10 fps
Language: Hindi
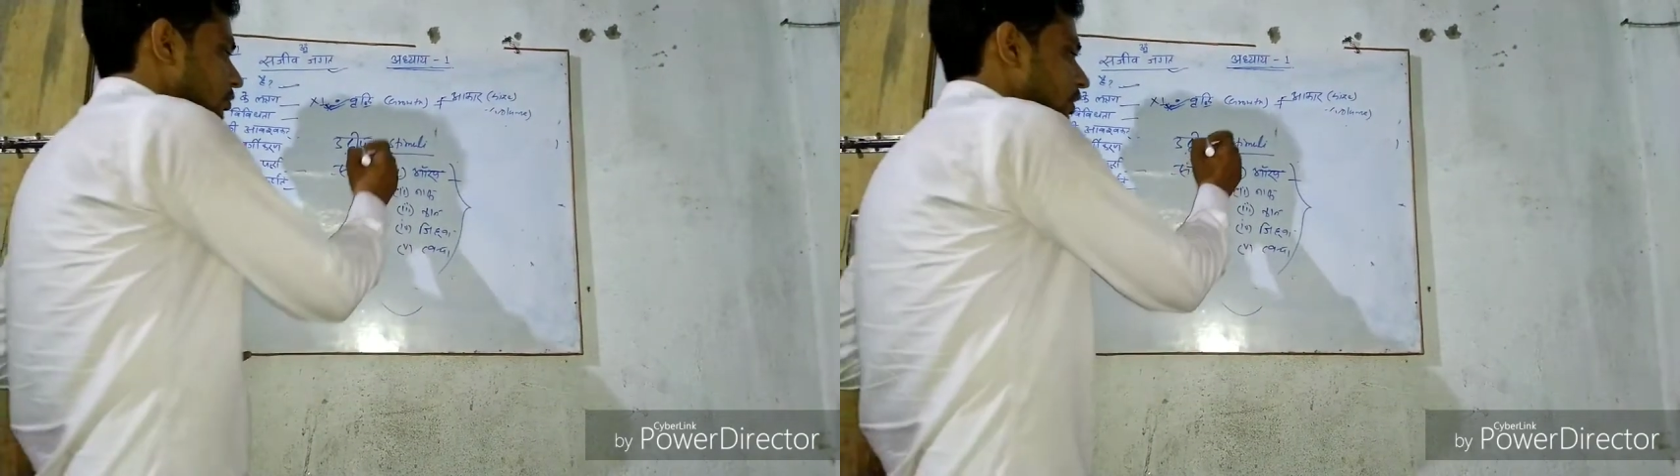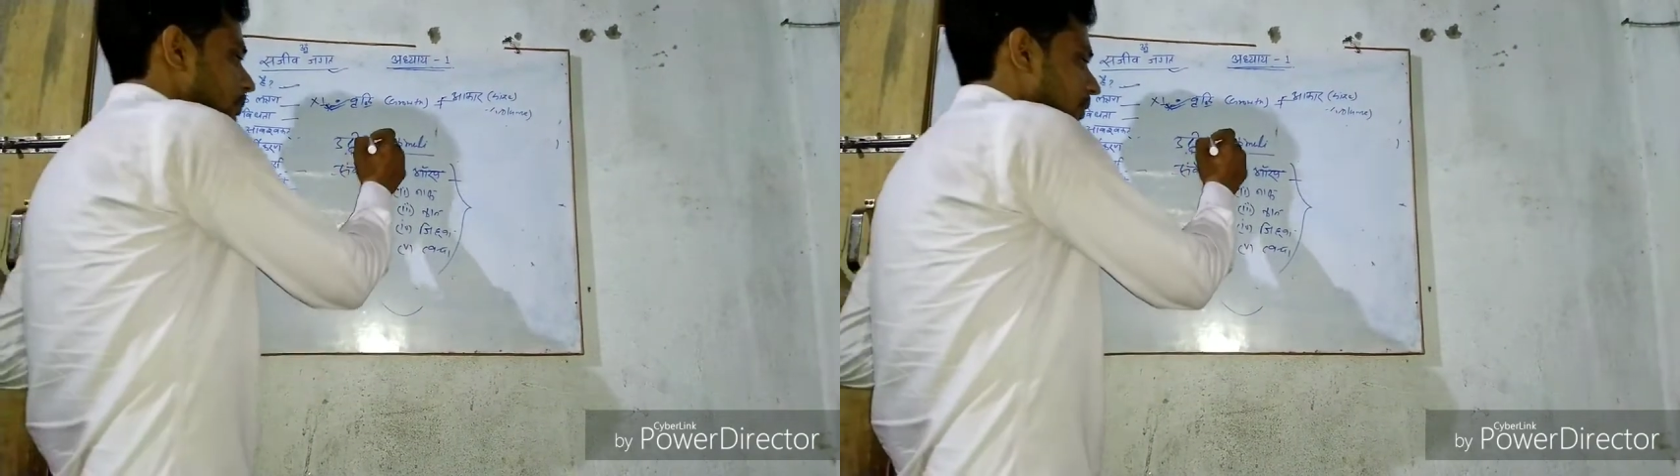
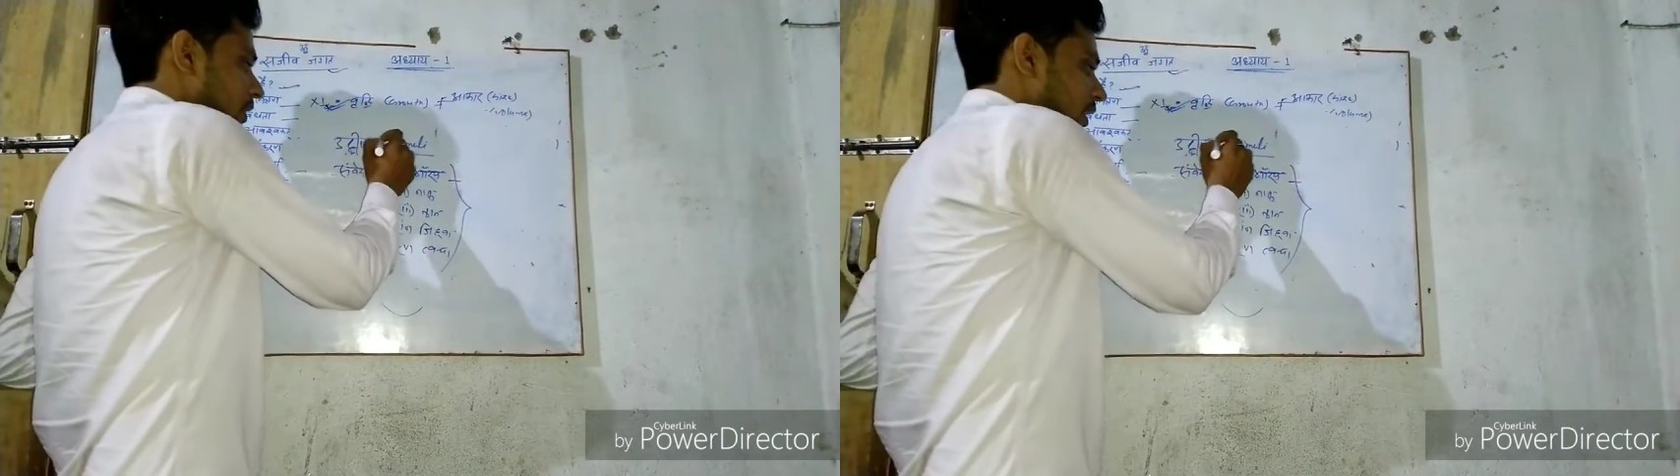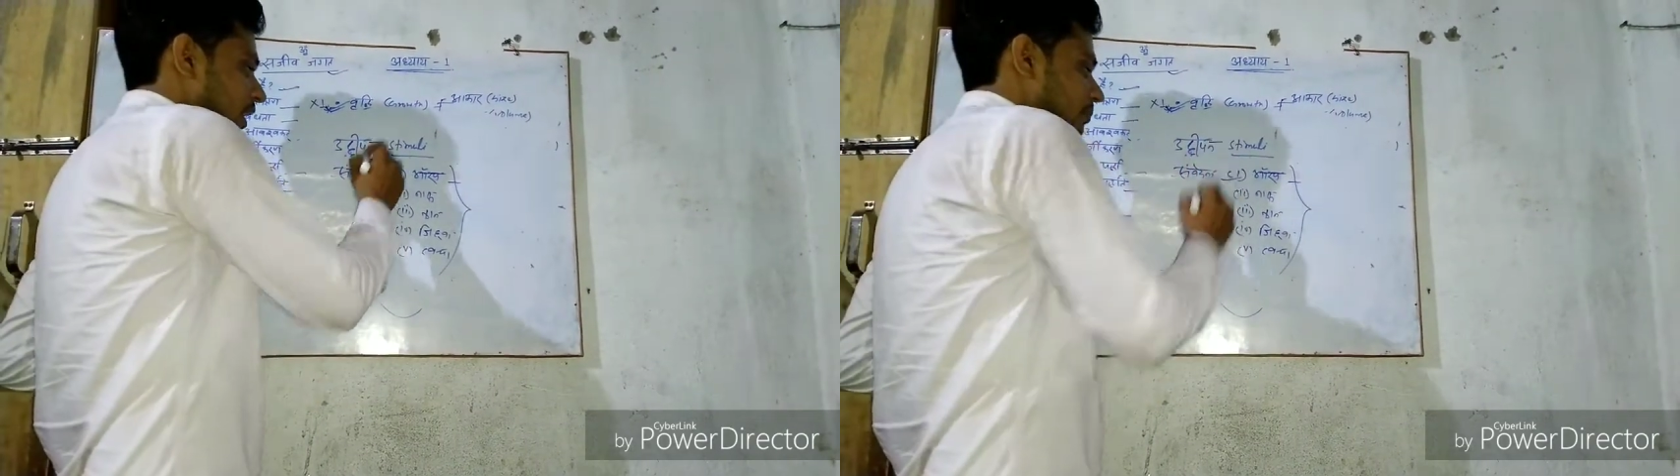उदीपन
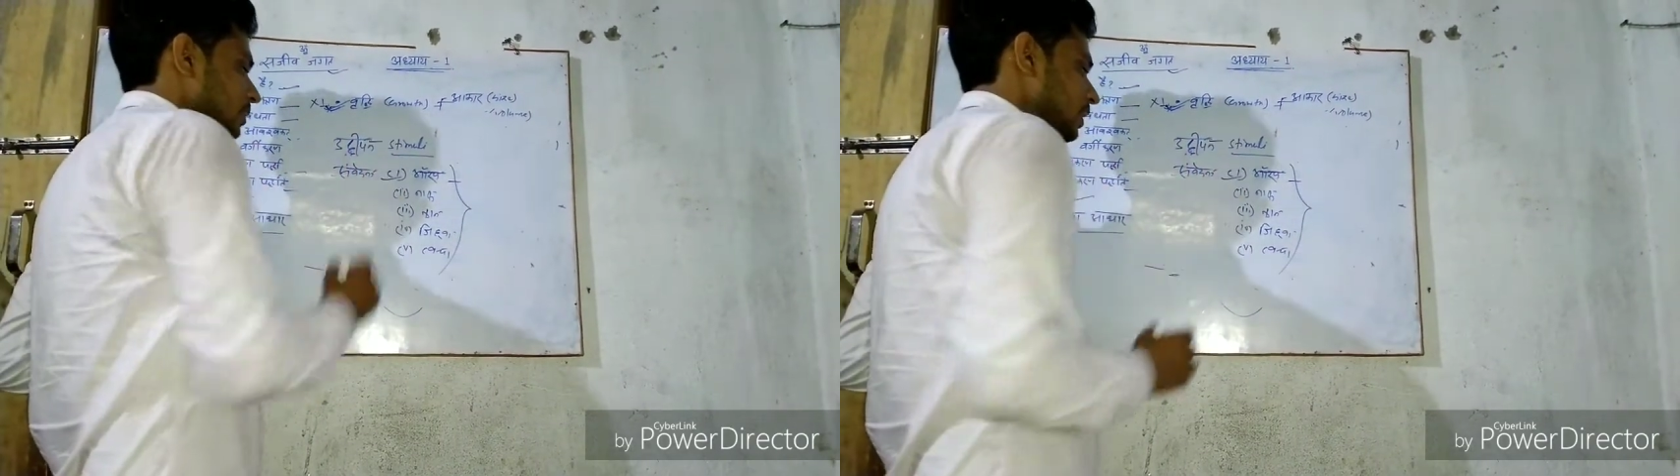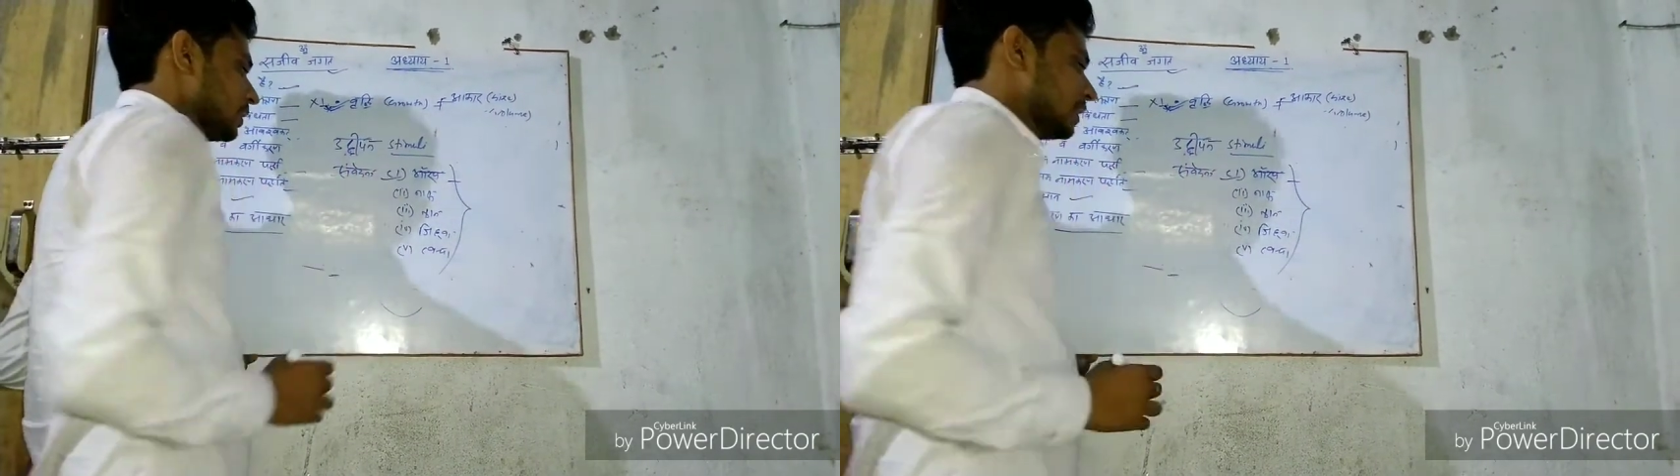का
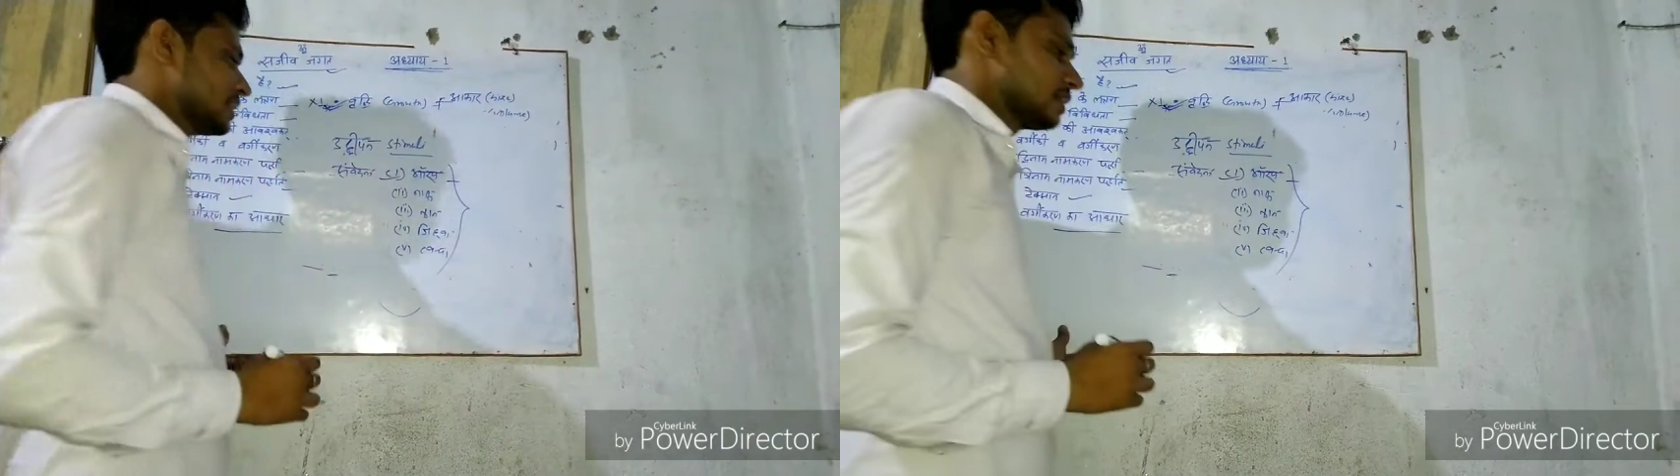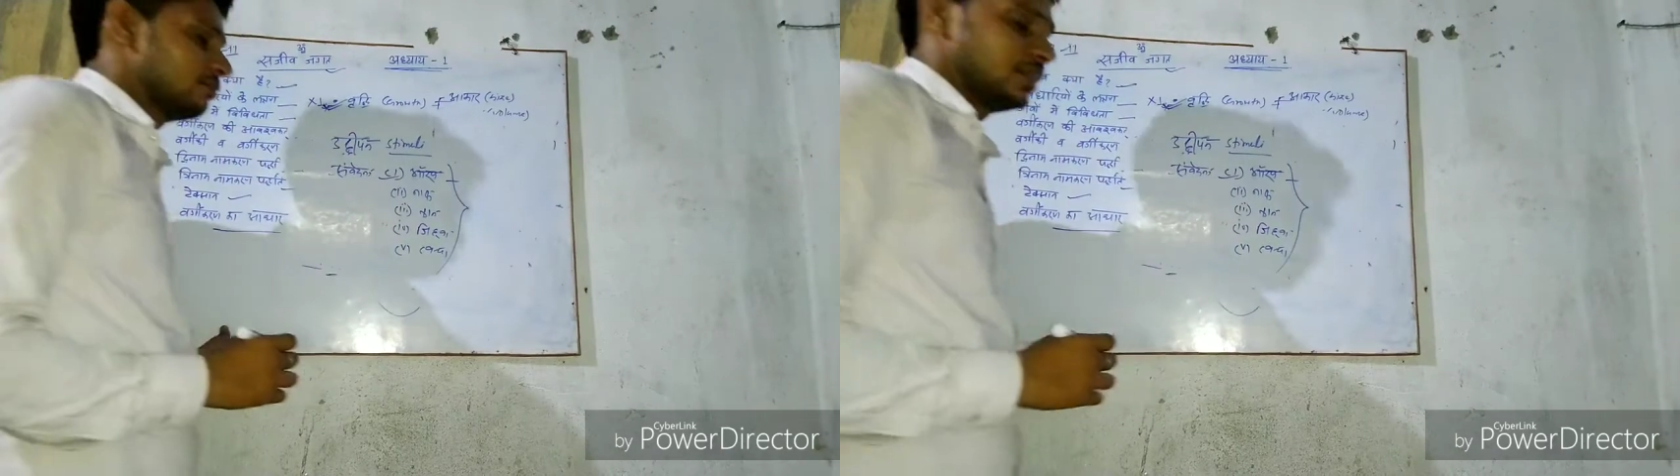काम किया यानी
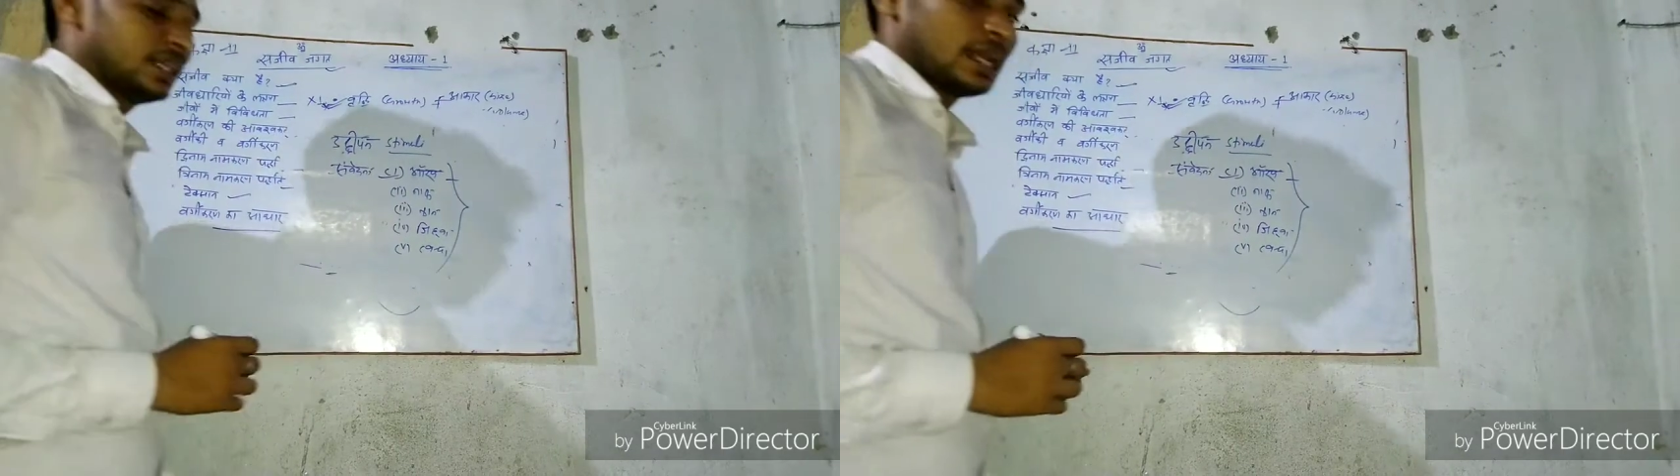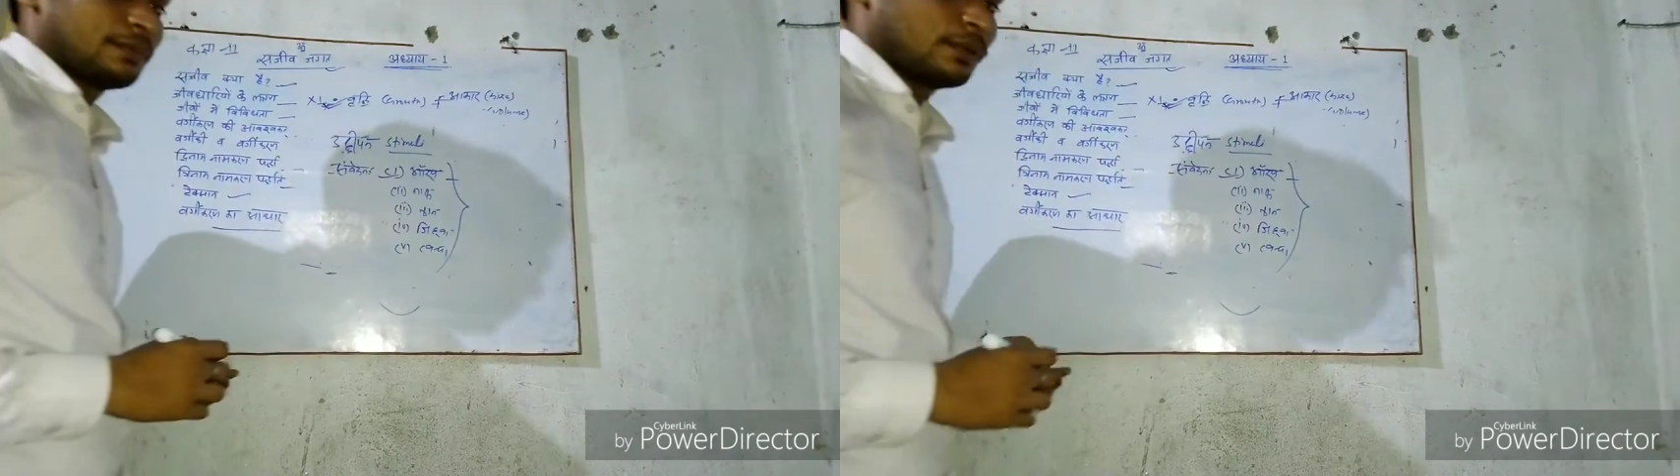संवेदना